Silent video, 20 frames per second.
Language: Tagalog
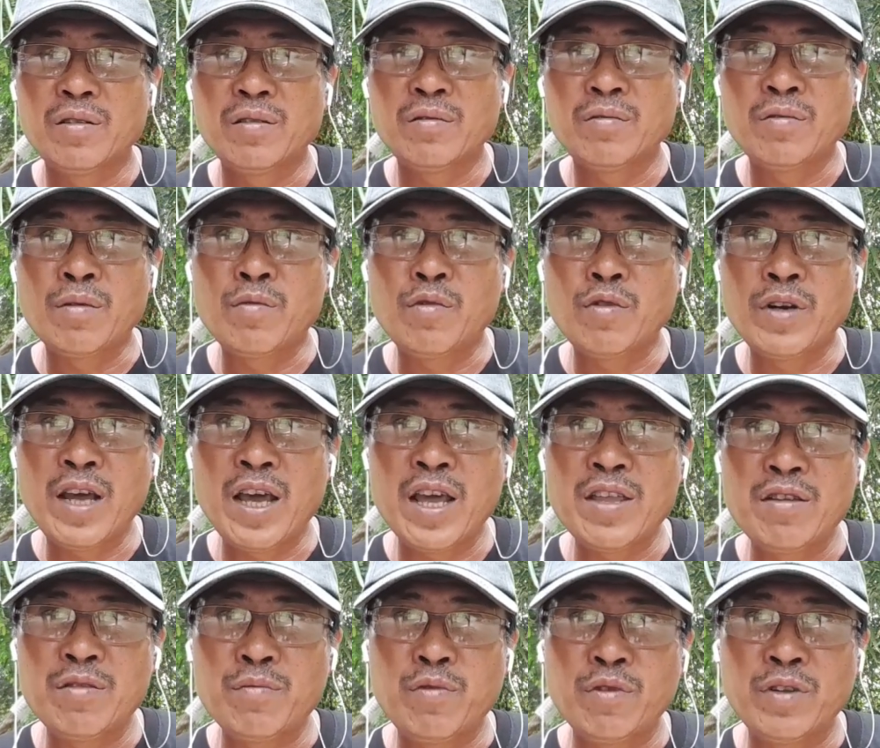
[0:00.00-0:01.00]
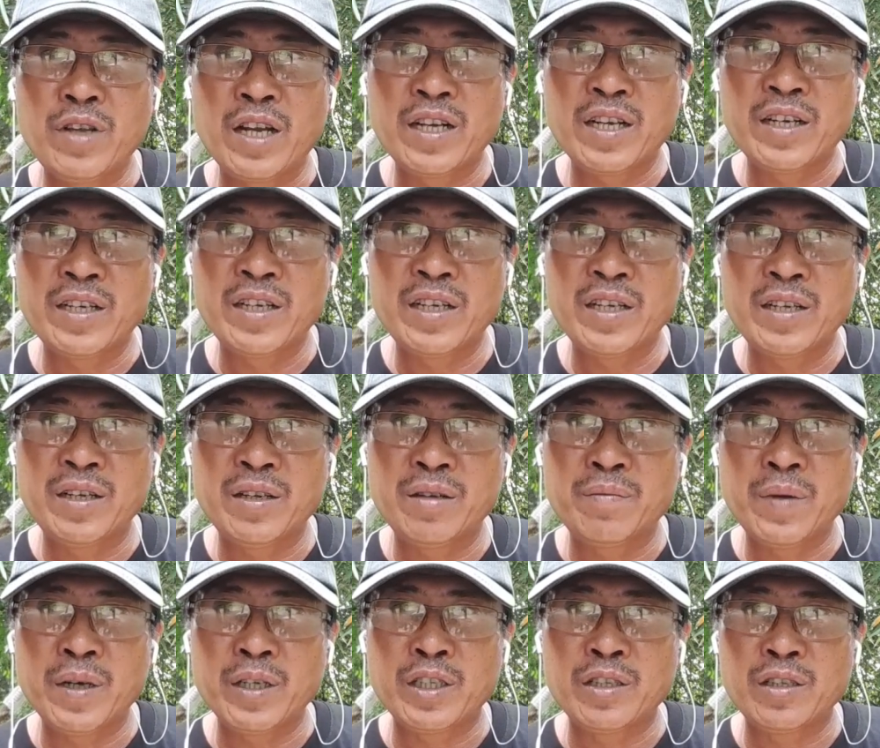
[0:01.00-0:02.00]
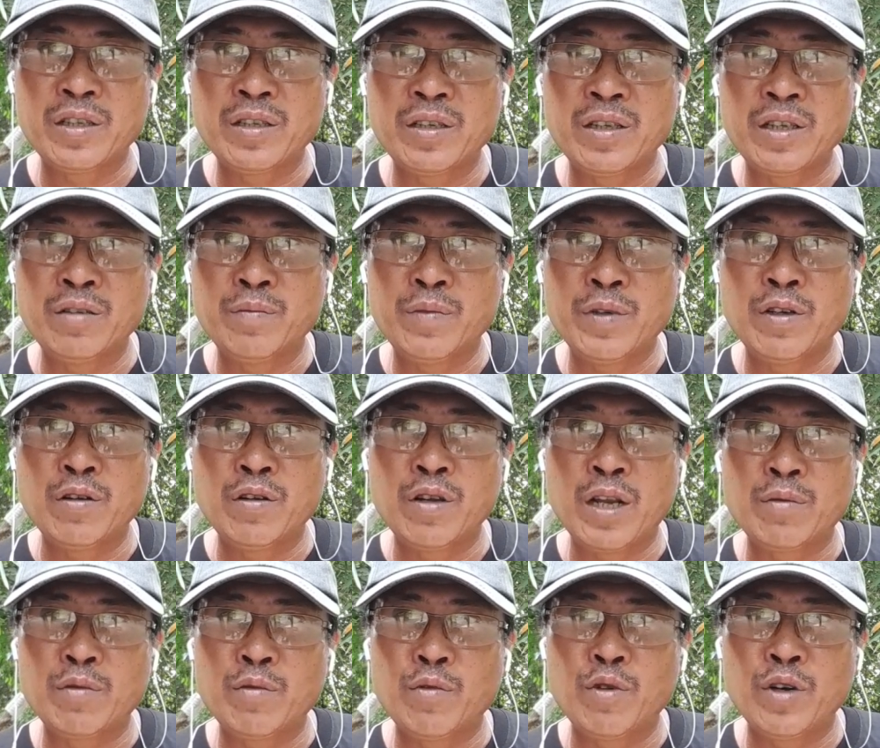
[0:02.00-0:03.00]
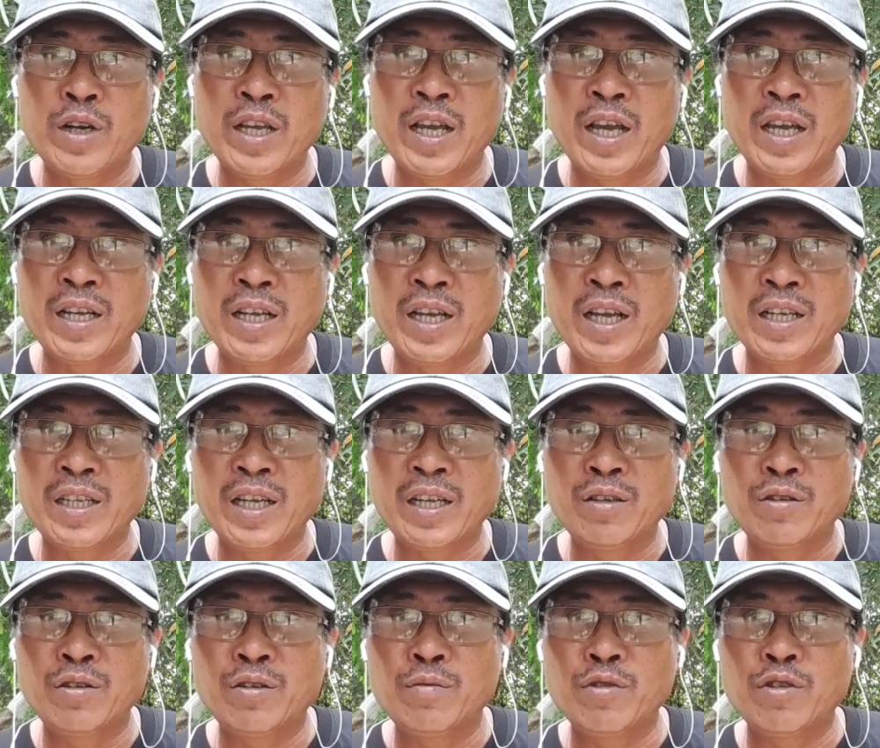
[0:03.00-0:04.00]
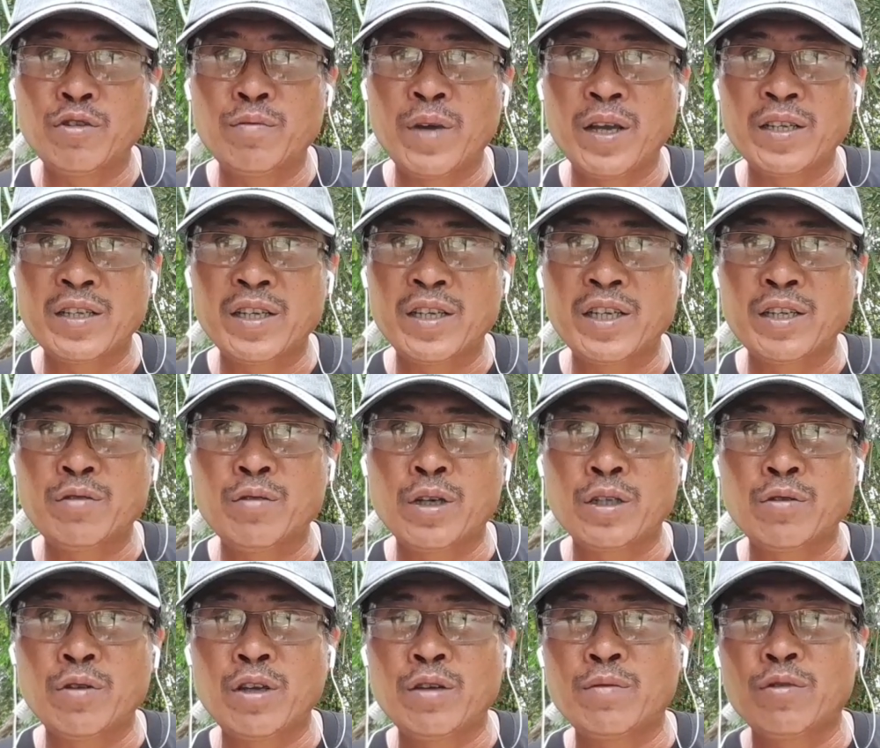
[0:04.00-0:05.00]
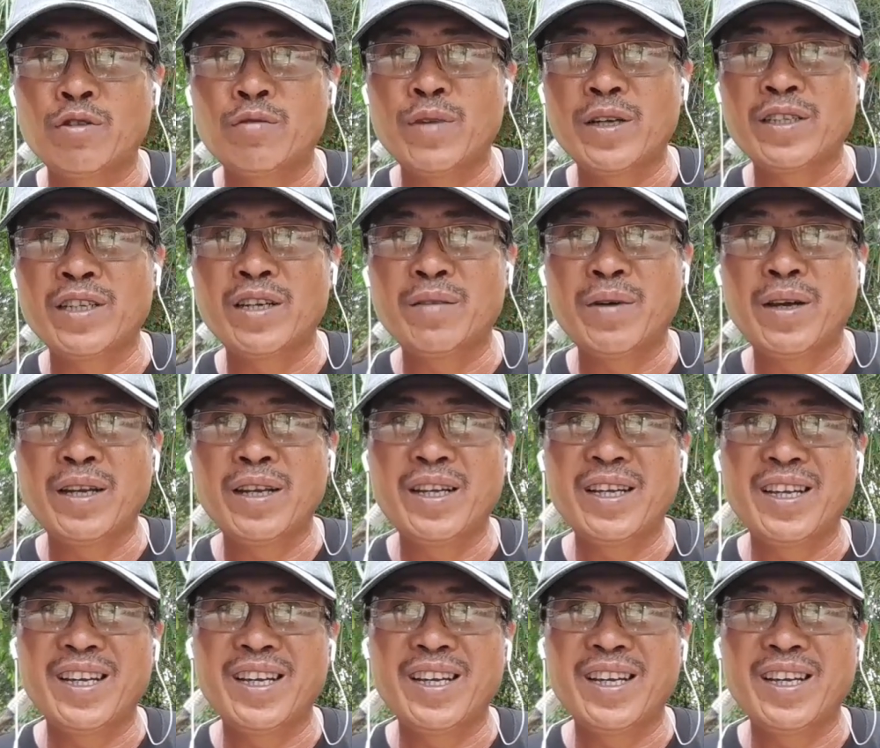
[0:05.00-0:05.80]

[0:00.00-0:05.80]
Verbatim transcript: Huwag mo unahin yung pulyar kasi pag pinulyar mo muna yan at andun yung brood match, edi eh, tuwang-tuwa yung brood match naman.